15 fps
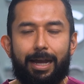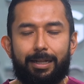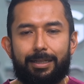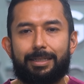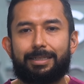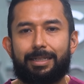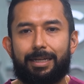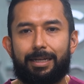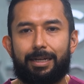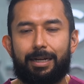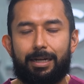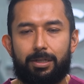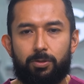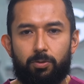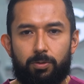antes de
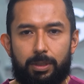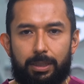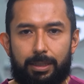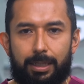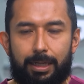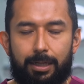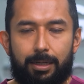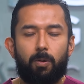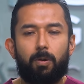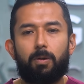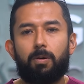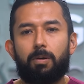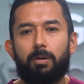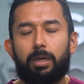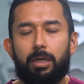generar su cita
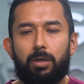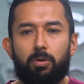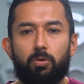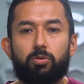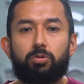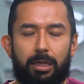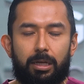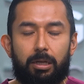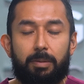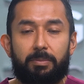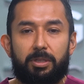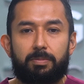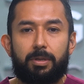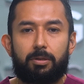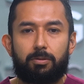o incluso en la
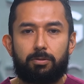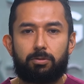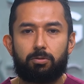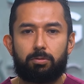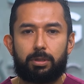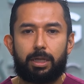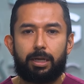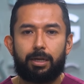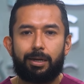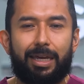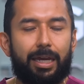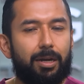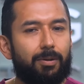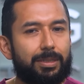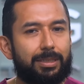misma consulta,
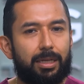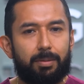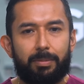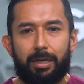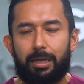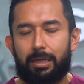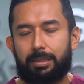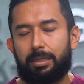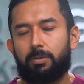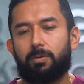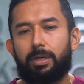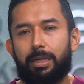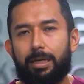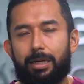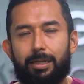quiero hacerme la
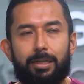cirugía,